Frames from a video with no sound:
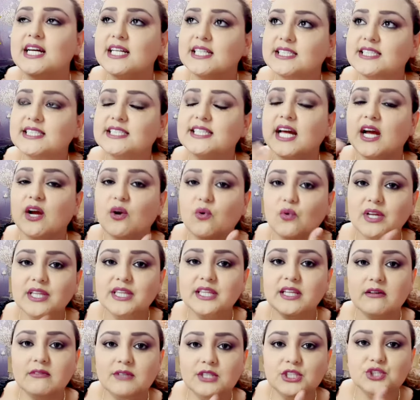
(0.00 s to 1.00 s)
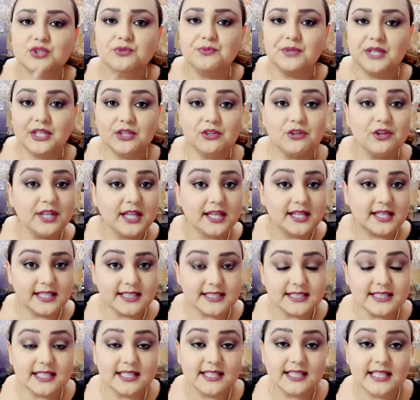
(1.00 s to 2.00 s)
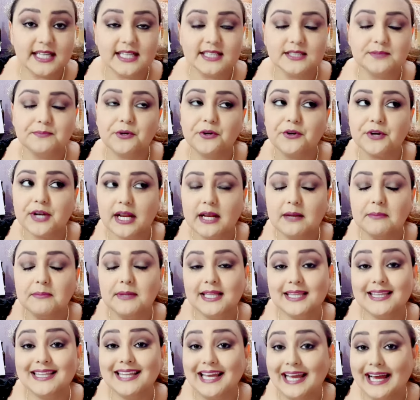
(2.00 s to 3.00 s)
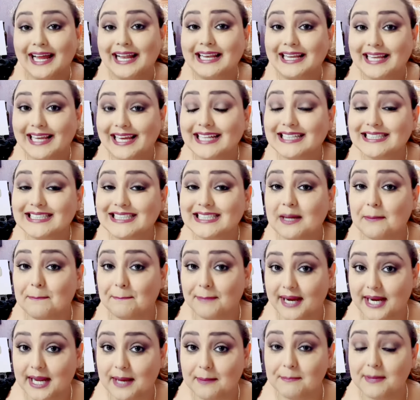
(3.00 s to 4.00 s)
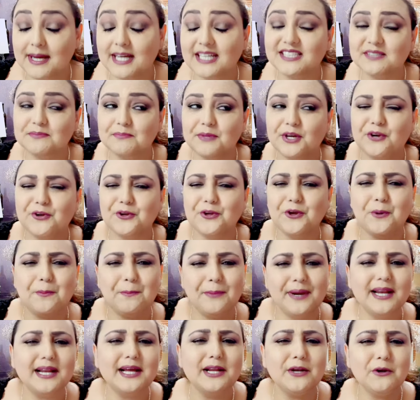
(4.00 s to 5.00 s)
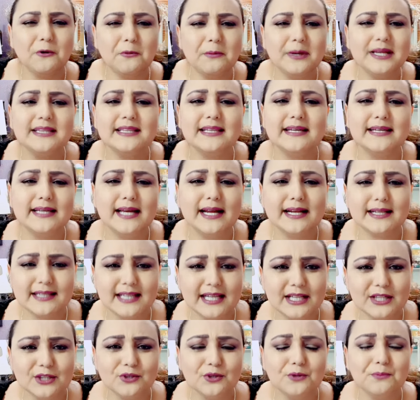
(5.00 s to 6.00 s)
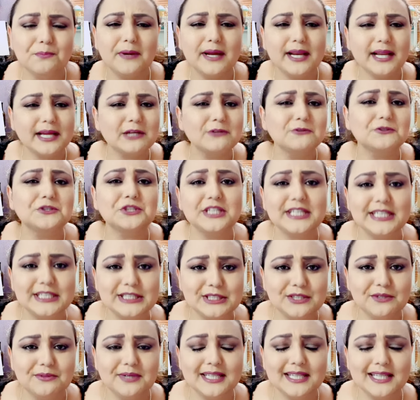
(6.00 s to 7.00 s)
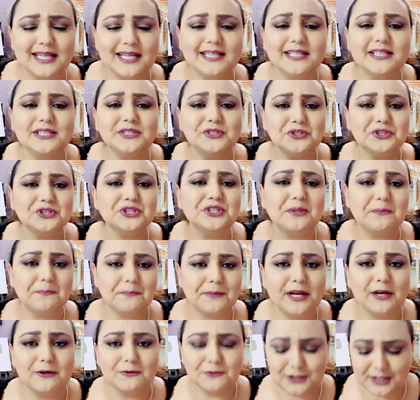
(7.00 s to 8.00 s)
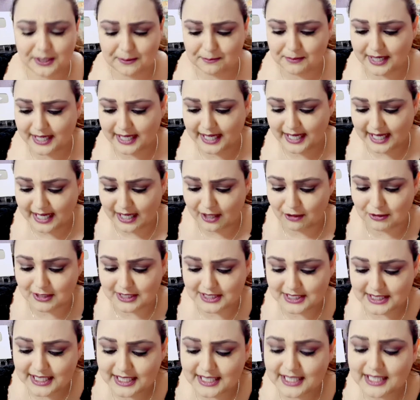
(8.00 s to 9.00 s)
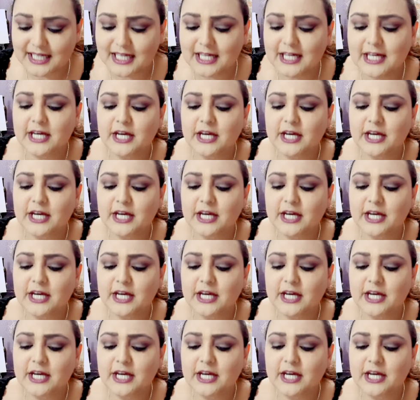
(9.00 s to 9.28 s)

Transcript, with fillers: Si se dan cuenta, voy subiendo de 10 en 10, pero realmente alcanza para más. Pero yo para no batallar tanto y para que ustedes no batallen, yo siempre los he manejado así.